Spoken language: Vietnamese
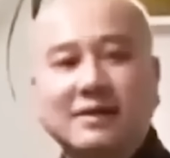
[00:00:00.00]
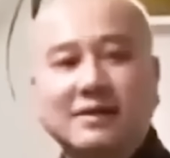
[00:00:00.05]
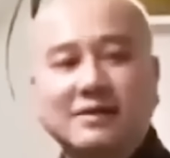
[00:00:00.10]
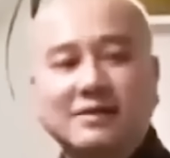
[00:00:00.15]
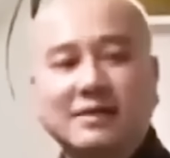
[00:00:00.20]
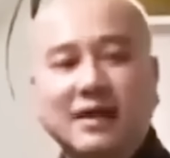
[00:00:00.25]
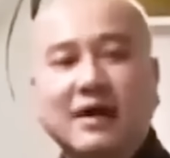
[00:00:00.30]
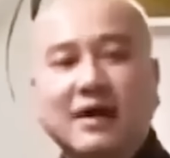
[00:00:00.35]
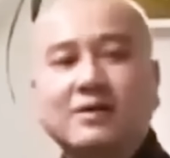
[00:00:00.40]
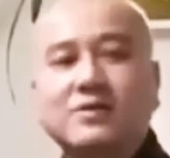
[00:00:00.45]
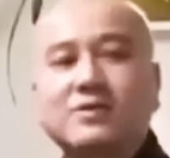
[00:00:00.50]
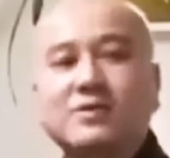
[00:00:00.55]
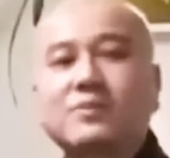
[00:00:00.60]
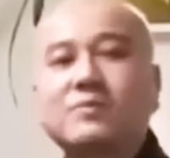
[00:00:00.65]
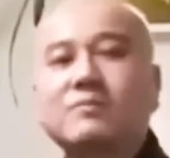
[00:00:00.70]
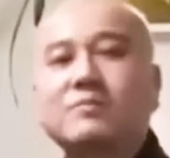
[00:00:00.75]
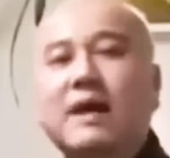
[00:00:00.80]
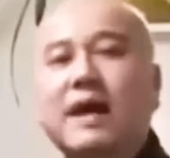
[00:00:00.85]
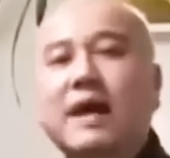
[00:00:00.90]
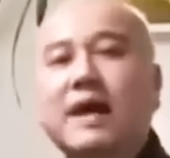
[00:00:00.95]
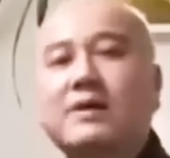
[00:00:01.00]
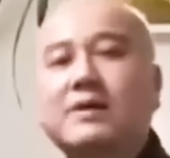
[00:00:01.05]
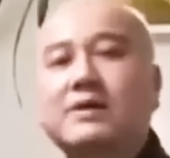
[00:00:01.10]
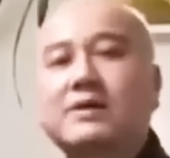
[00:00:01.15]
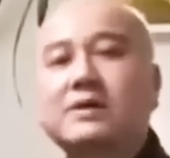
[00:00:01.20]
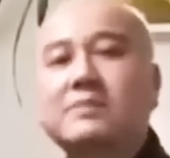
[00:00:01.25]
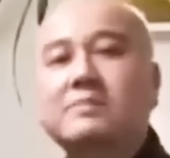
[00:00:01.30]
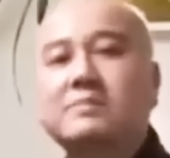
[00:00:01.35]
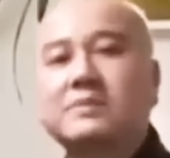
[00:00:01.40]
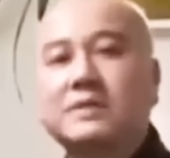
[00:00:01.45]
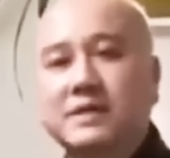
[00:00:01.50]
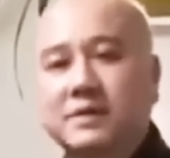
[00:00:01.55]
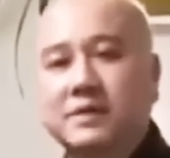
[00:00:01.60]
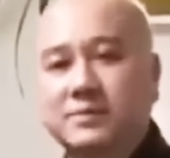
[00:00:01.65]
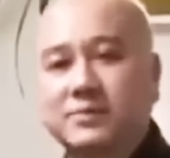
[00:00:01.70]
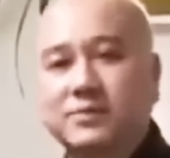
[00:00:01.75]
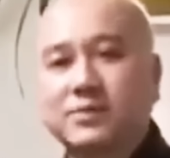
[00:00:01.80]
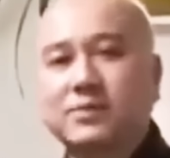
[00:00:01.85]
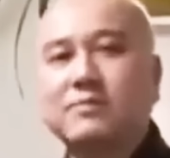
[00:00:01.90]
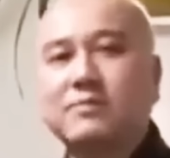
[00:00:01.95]
sợ chúng ma cướp giật
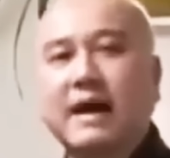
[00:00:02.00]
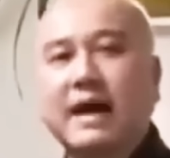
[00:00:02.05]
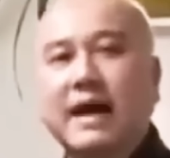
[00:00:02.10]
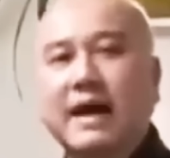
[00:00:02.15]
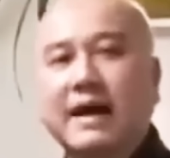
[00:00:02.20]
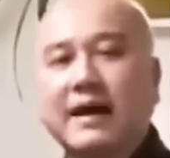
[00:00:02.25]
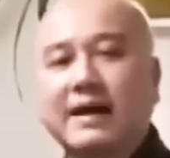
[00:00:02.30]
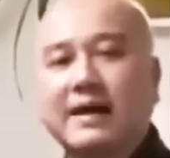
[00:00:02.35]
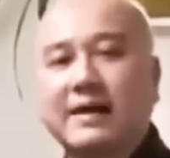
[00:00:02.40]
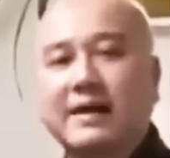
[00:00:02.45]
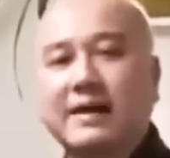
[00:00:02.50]
của bà,